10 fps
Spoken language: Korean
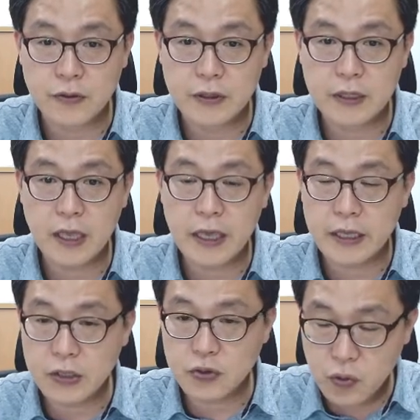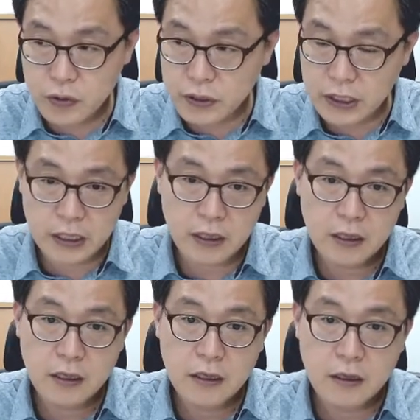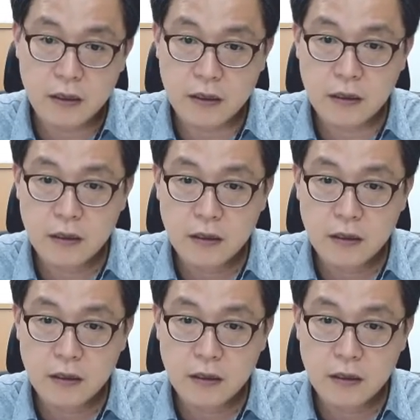이게 이 조건이 어